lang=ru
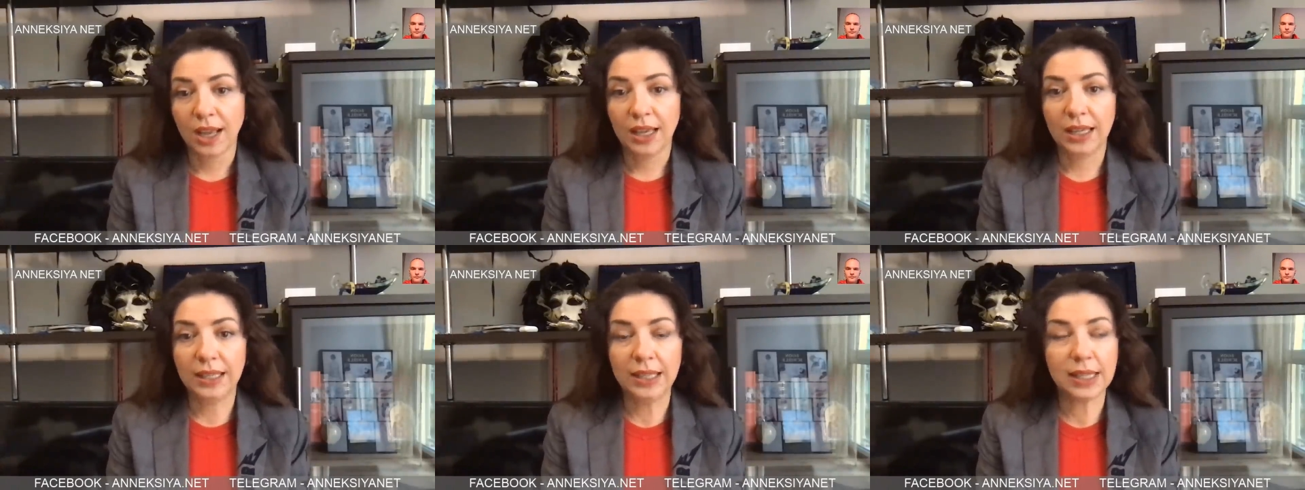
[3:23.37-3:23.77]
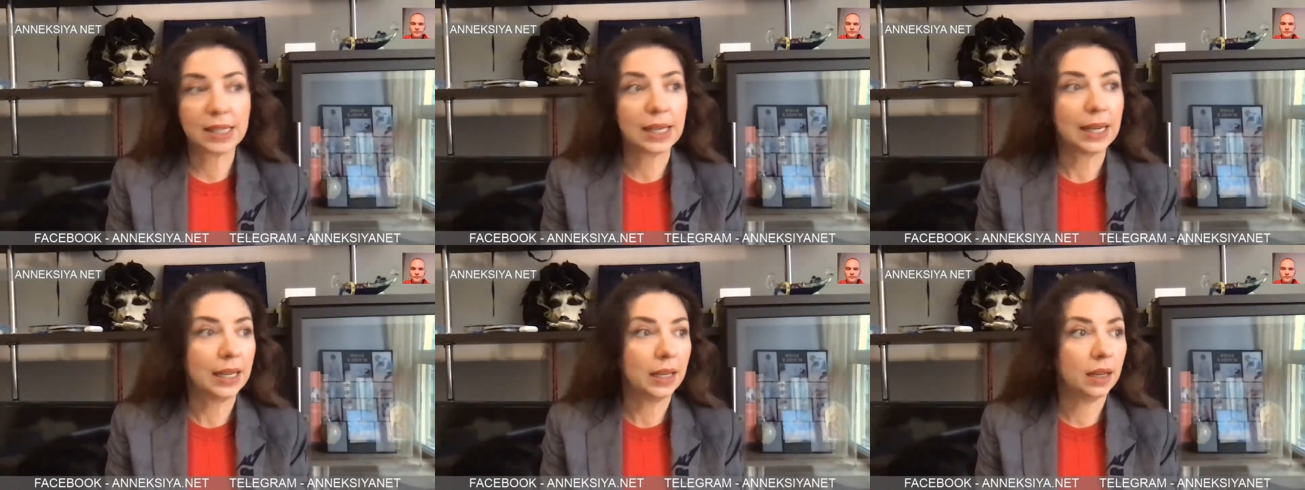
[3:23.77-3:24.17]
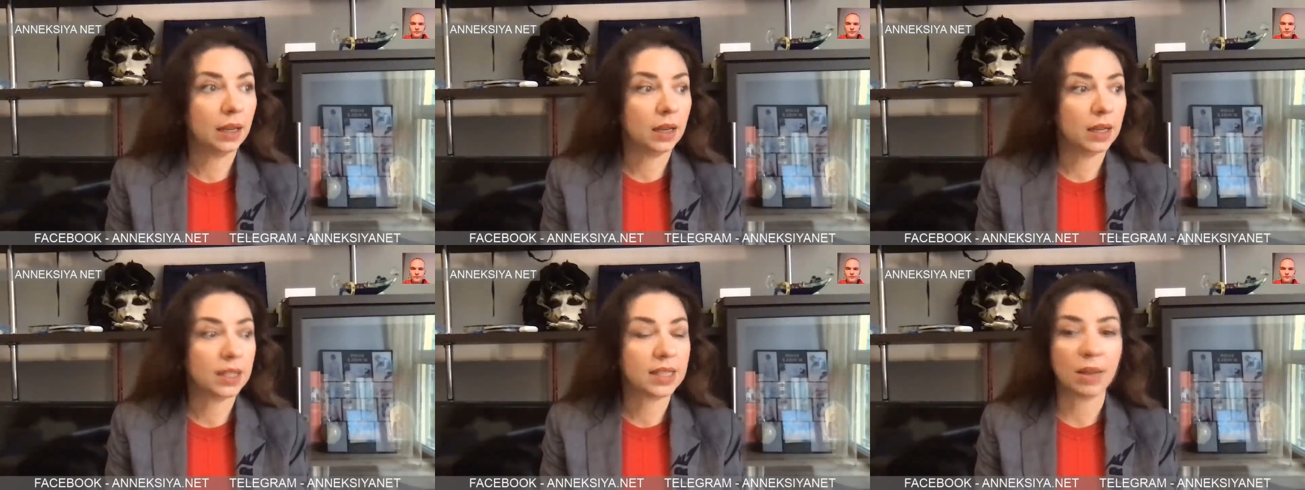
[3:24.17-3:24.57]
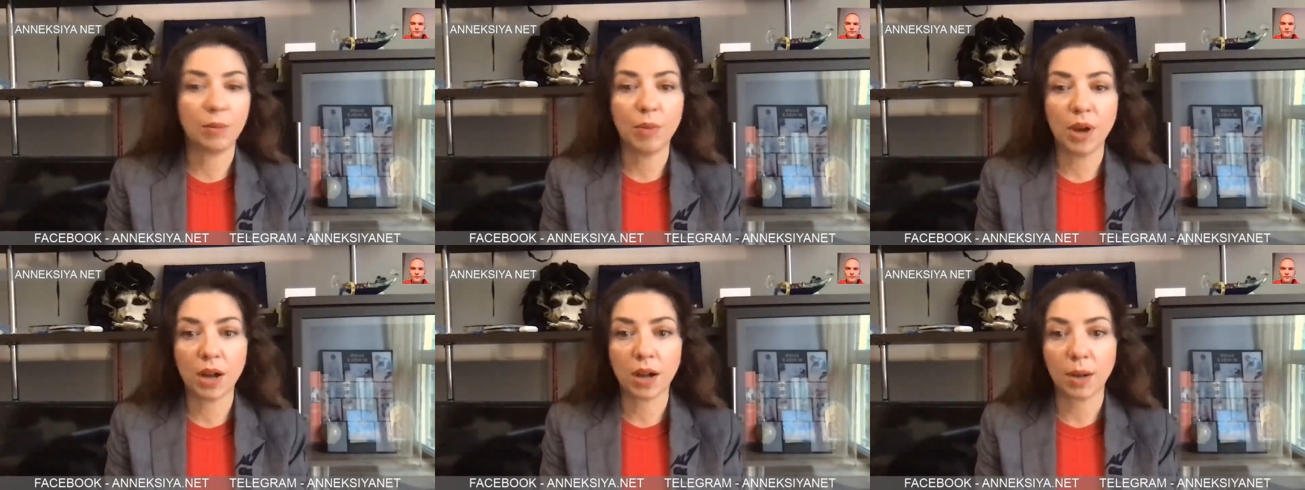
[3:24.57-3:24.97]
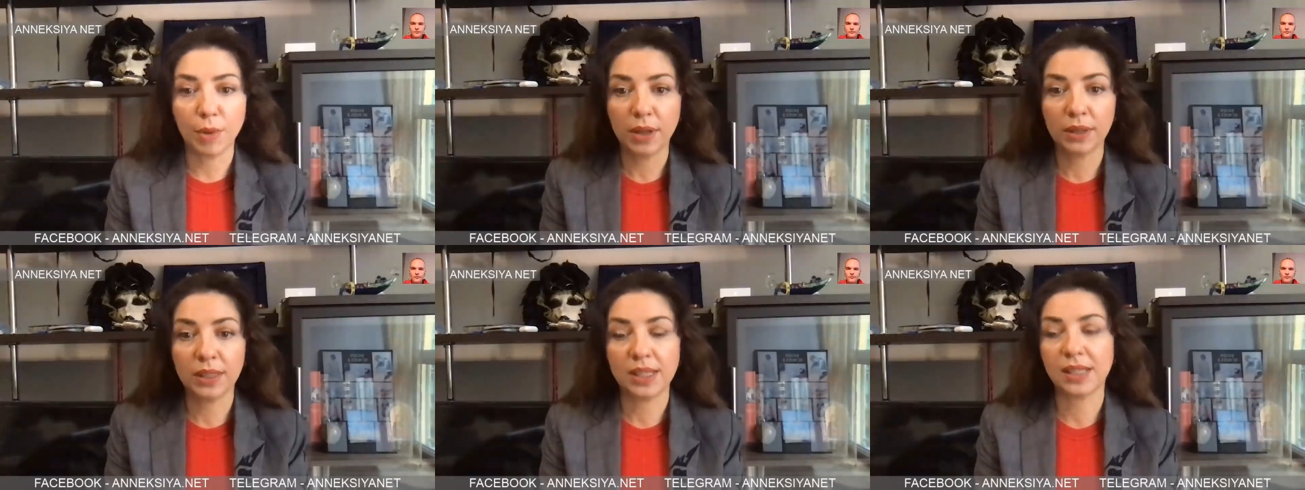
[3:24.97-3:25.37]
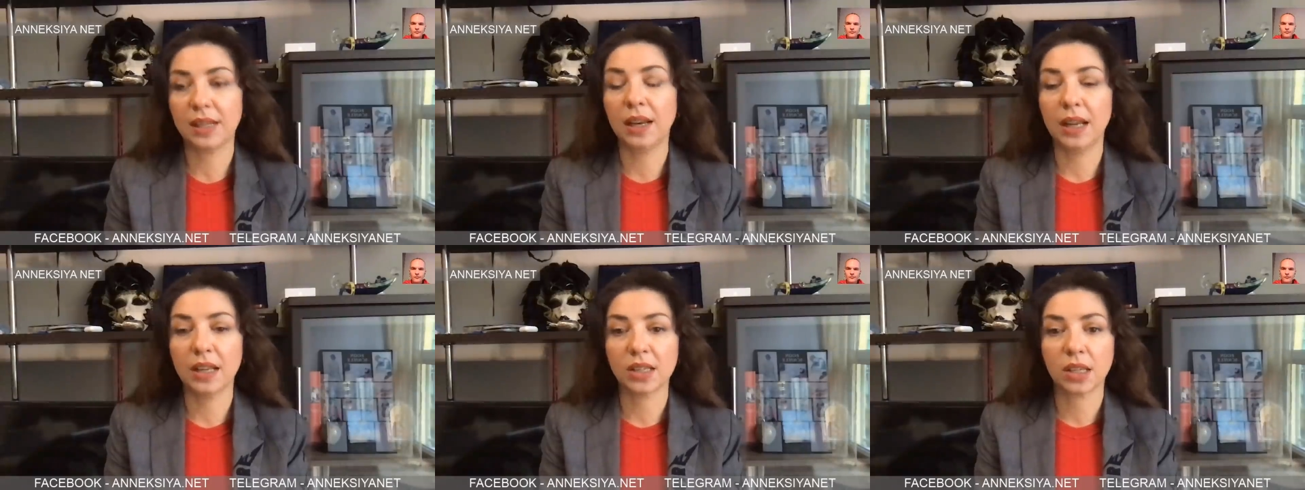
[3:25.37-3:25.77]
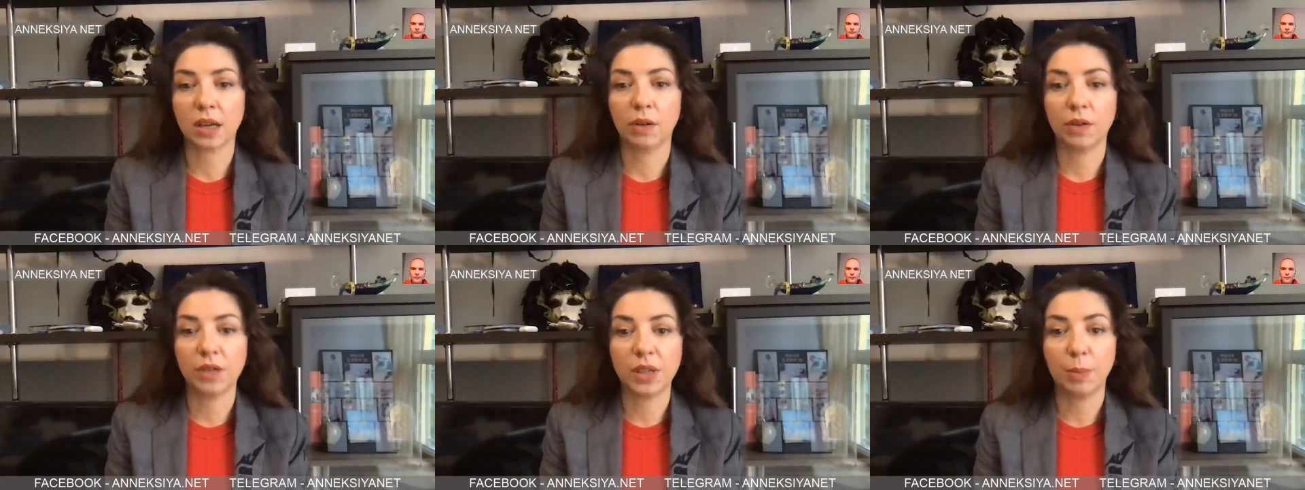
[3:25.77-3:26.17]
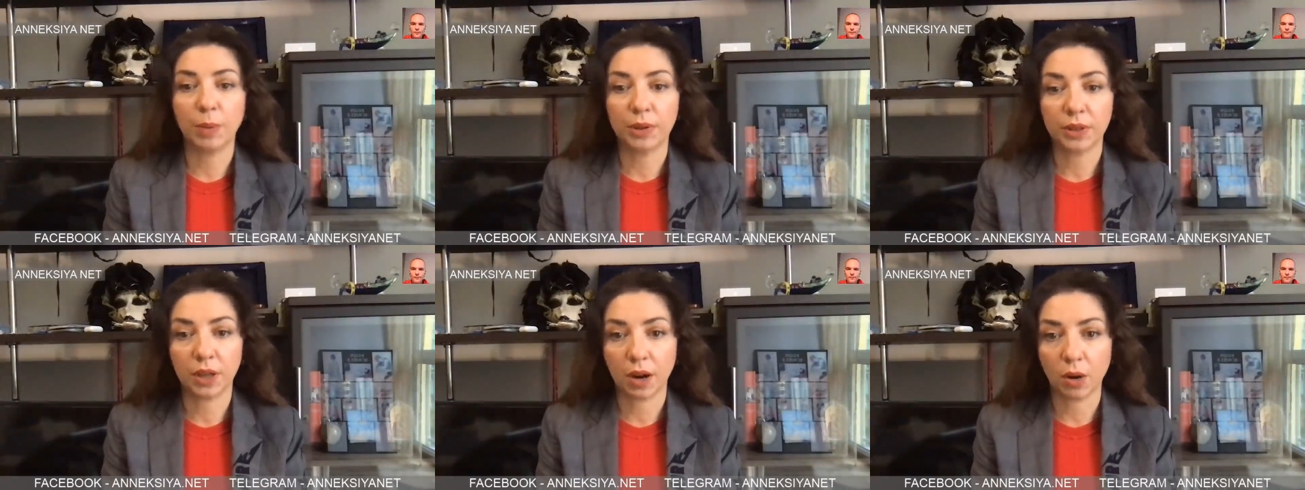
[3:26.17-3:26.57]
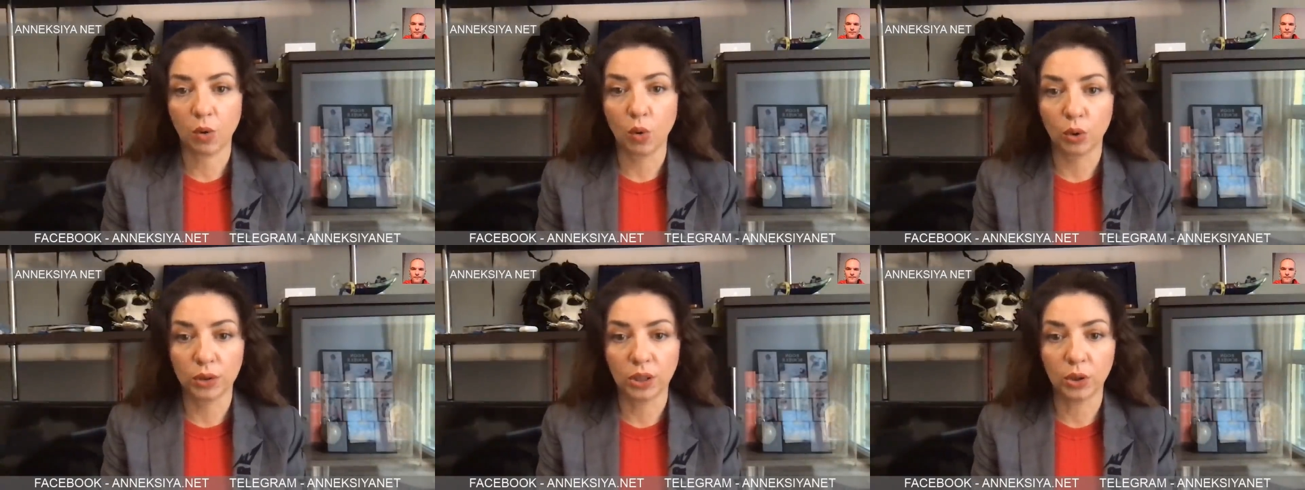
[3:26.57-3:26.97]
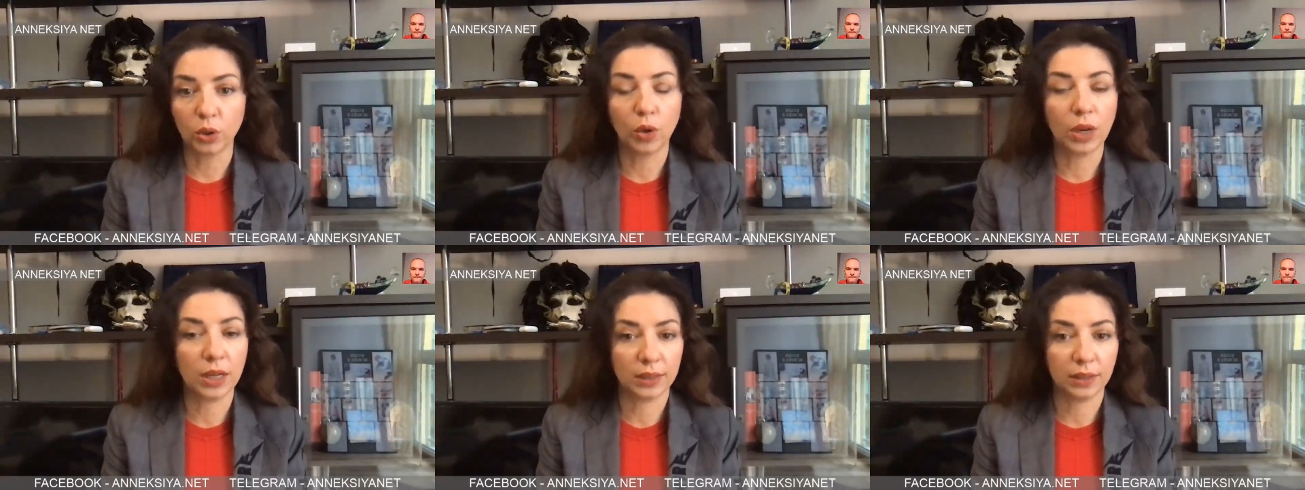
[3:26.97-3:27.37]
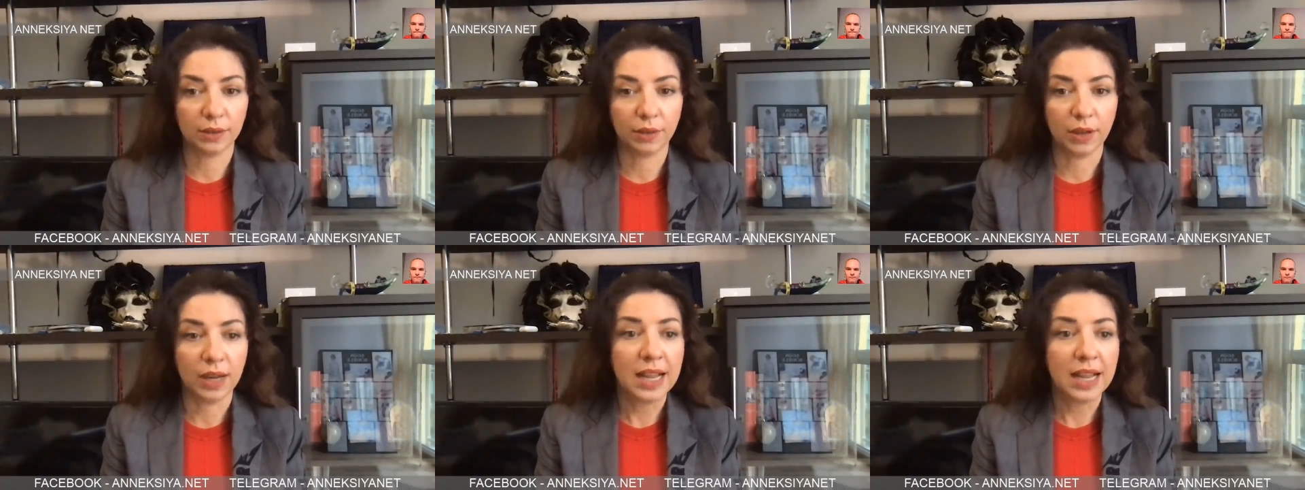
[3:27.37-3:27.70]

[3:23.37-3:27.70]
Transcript: И если э, сама команда Зеленского все полтора года до этого